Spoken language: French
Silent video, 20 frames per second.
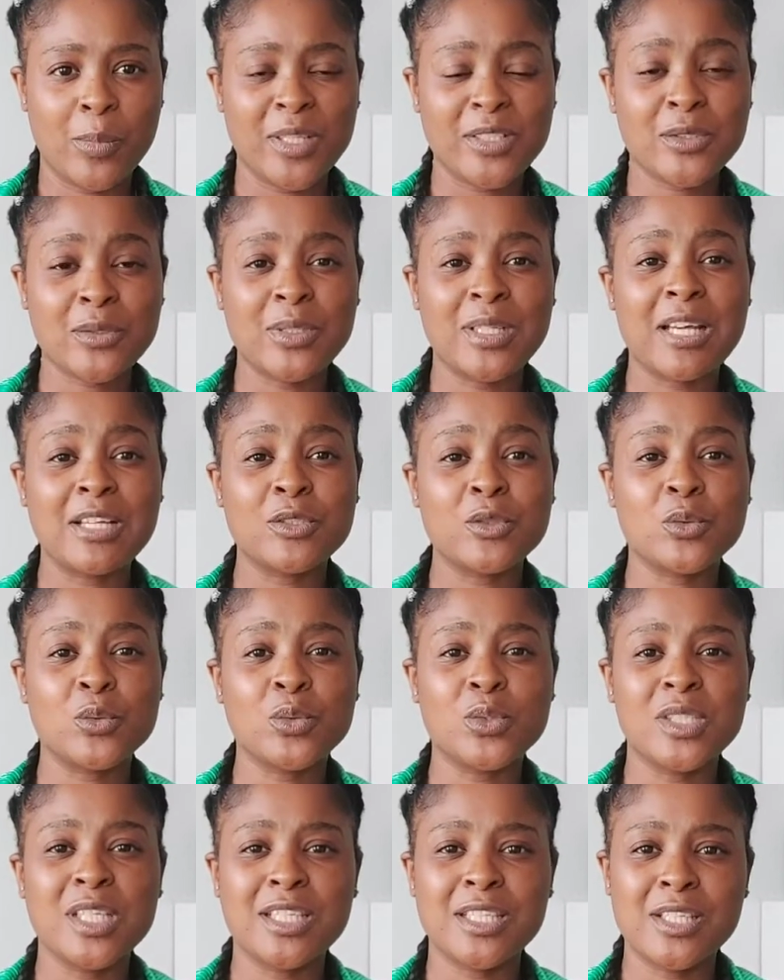Parce que la
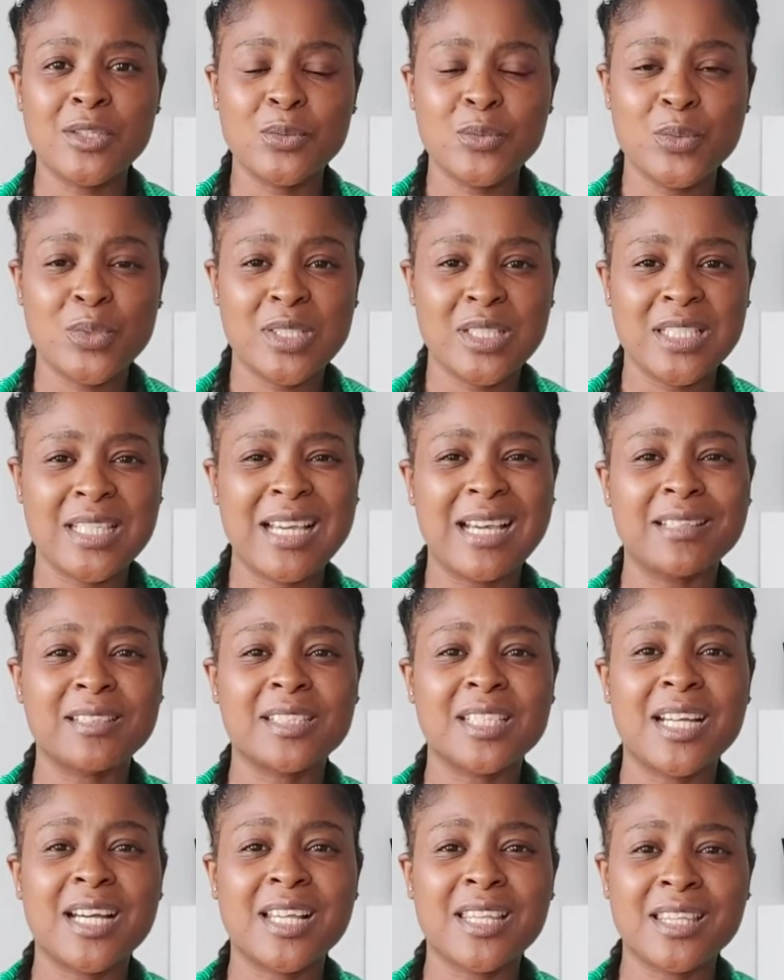société nous dit qu'à
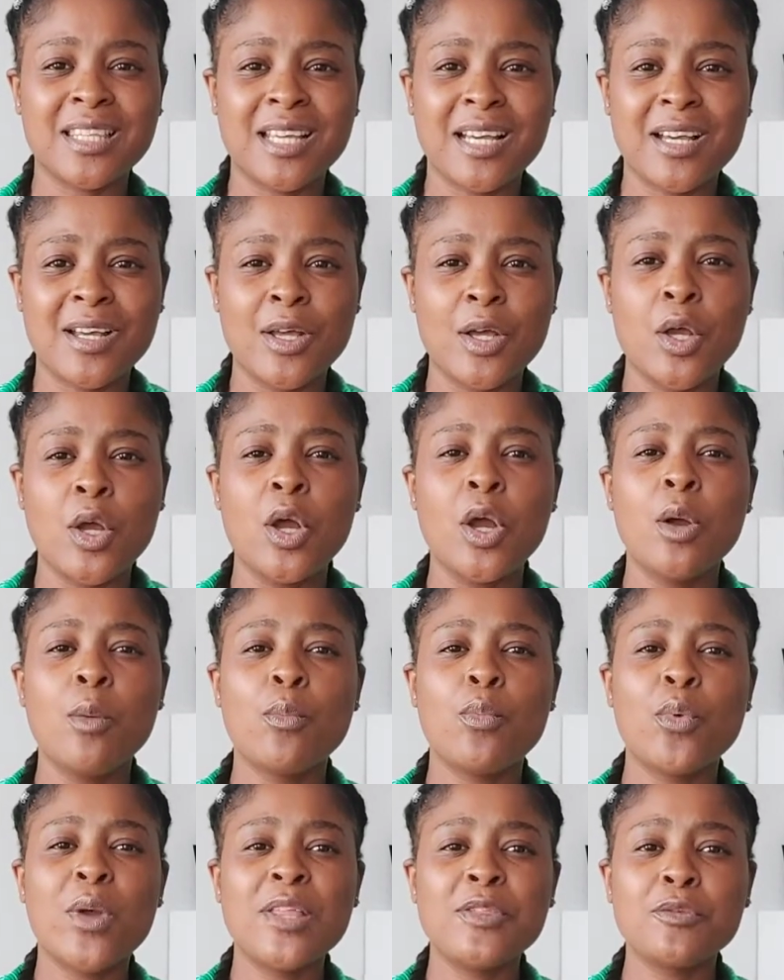30 ans,
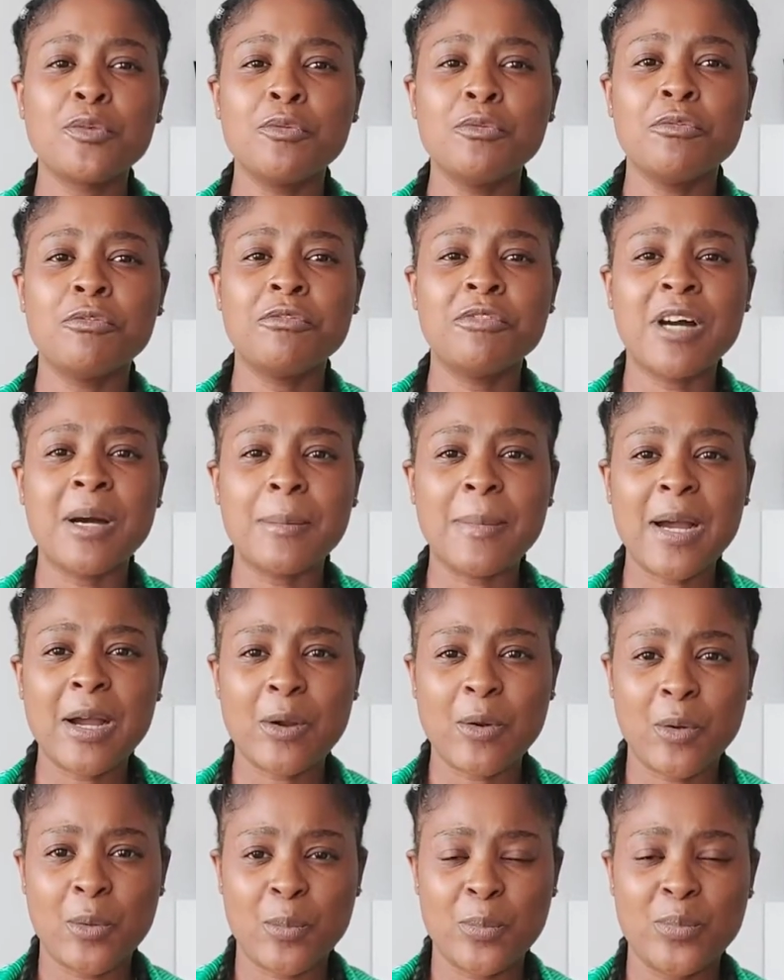pour être une femme
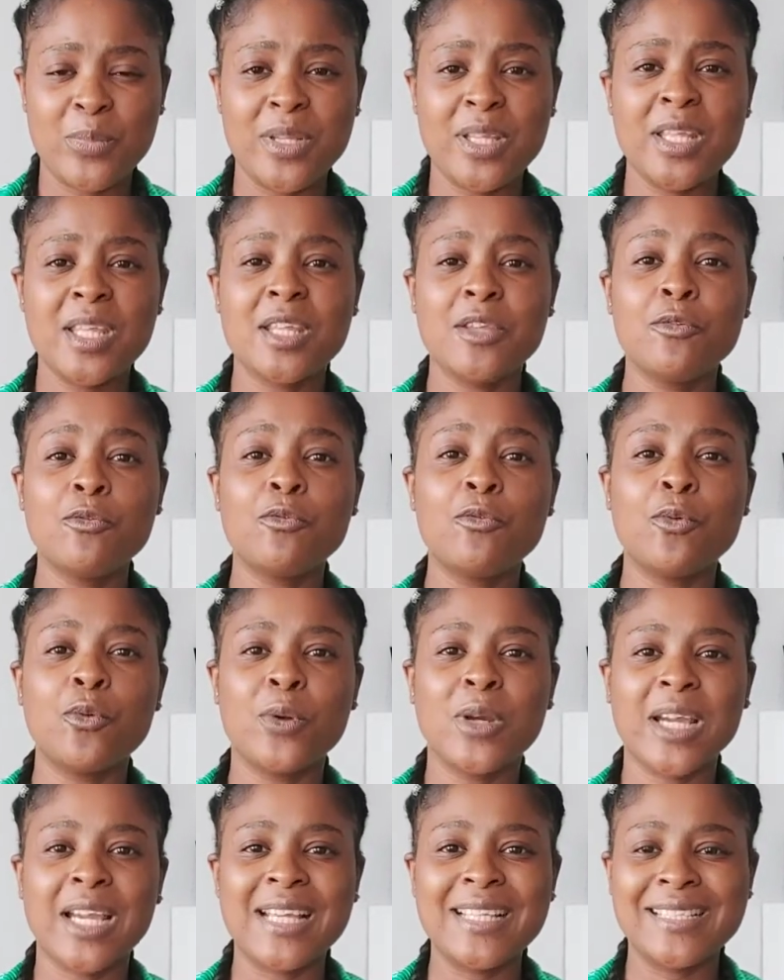accomplie, il
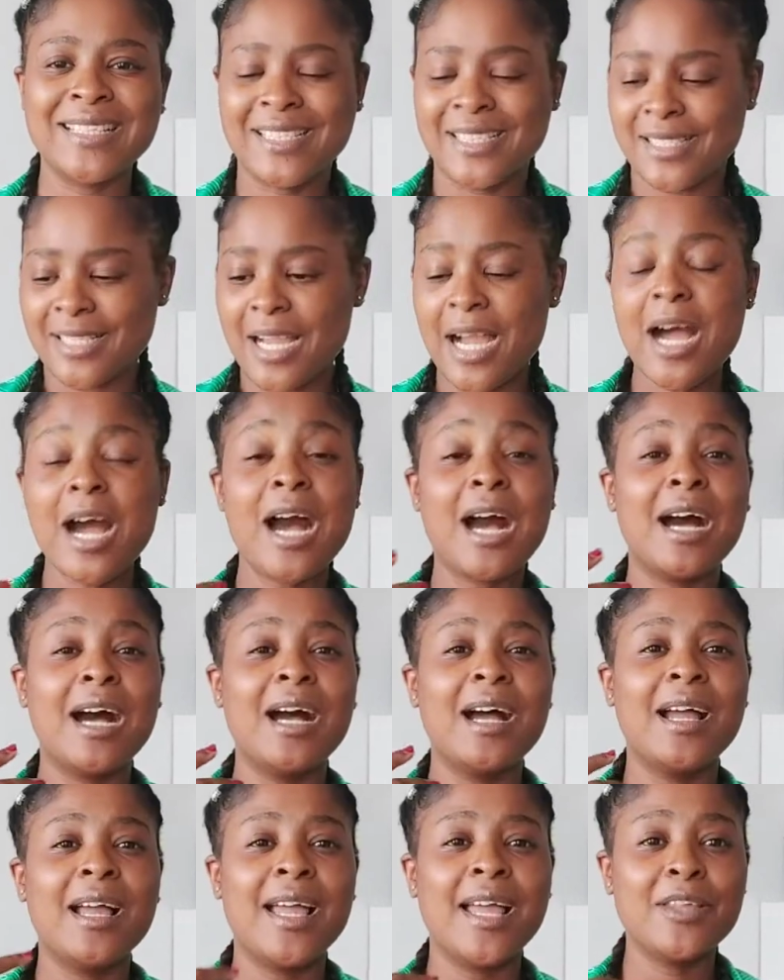faudrait déjà
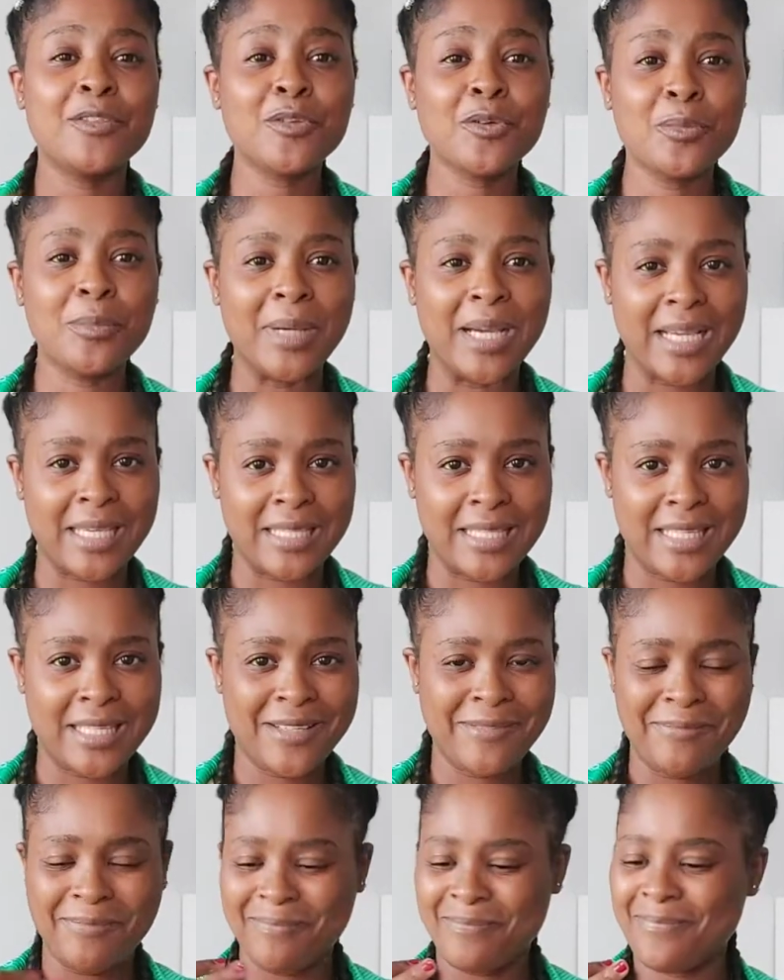être
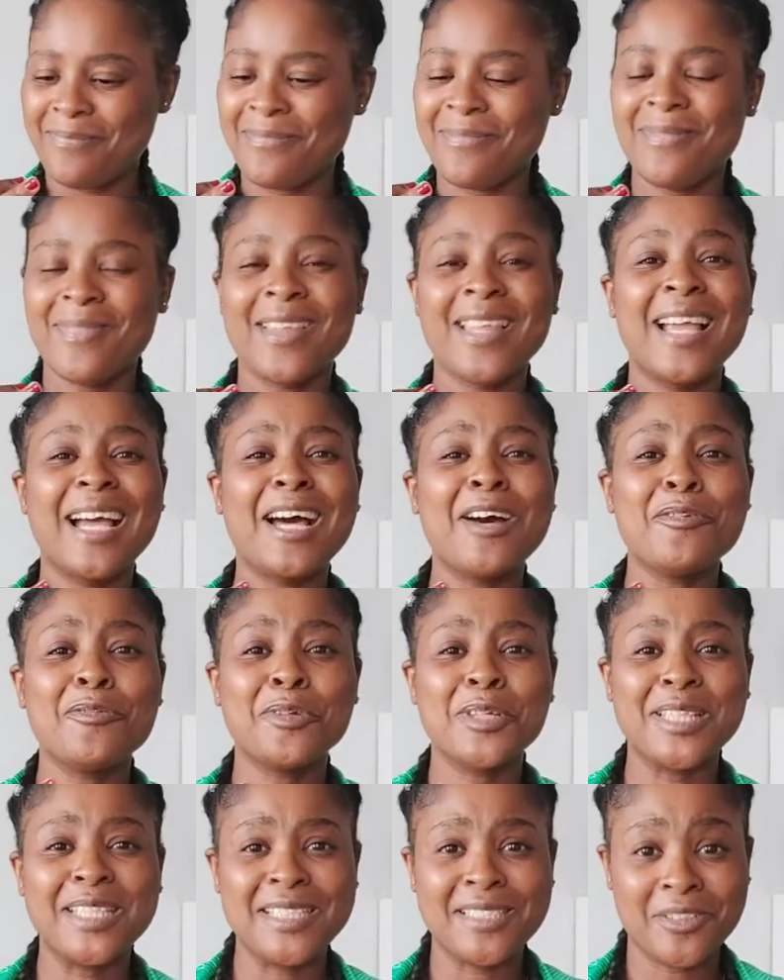mariée,
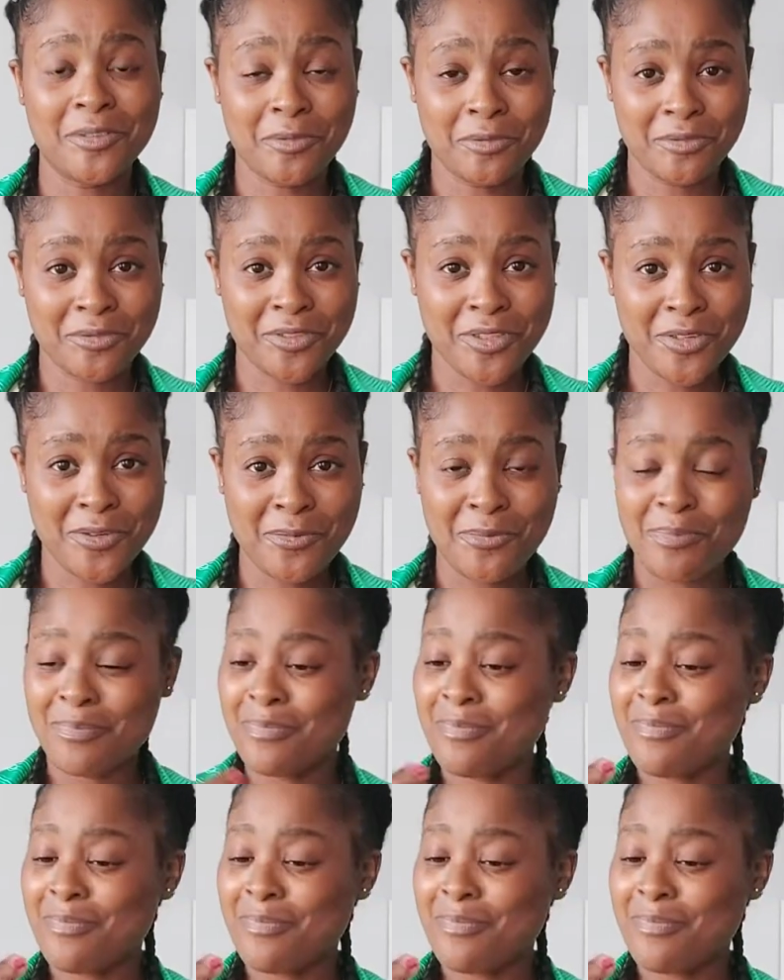avoir des enfants,